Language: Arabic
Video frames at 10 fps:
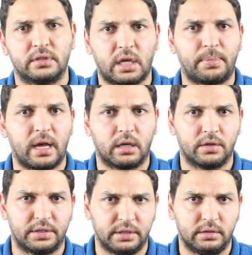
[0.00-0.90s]
في الضرب على
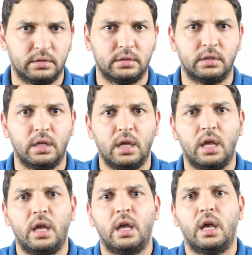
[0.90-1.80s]
الجرانيت
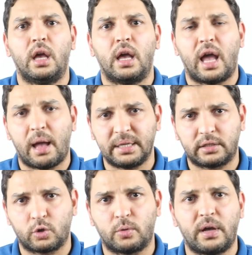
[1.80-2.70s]
عمل
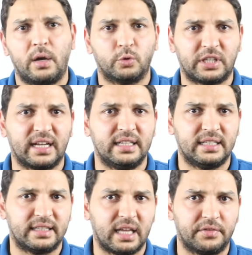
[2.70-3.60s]
تجربه وسجل
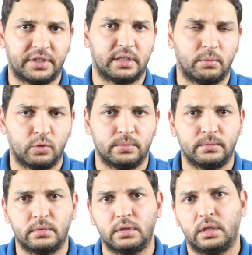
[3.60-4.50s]
النتائج في كتابه
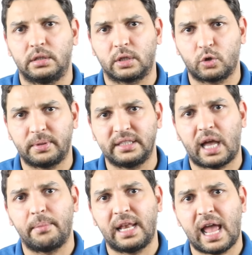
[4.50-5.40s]
التجربه دي
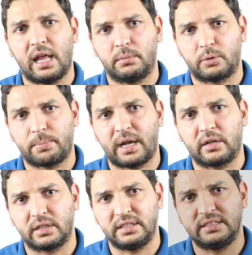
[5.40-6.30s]
عملها على مربع
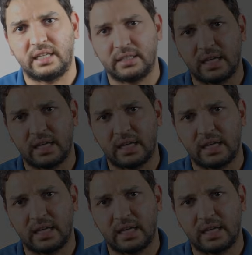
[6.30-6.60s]
جرانيت زي